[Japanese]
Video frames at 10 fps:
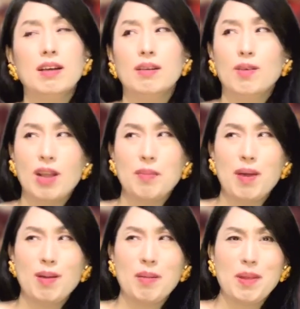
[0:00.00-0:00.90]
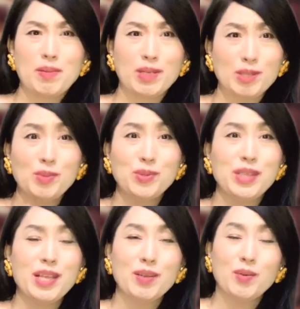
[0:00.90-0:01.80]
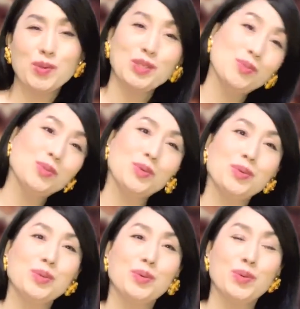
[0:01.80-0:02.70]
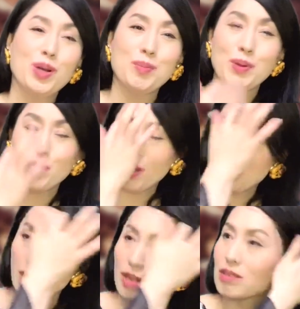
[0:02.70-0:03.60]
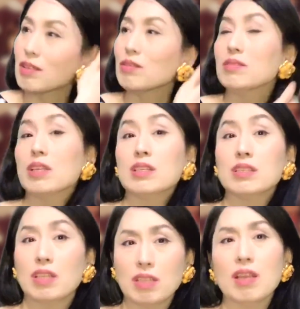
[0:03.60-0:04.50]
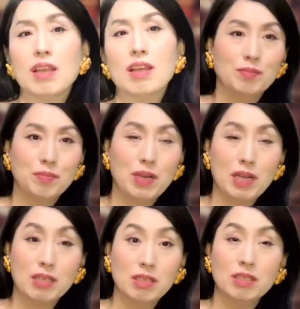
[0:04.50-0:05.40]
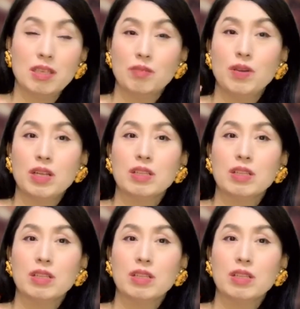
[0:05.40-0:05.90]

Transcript: おかまおかまとか自分でこう自分のことをおかまおかまって言ったりしててバカにしたり笑っ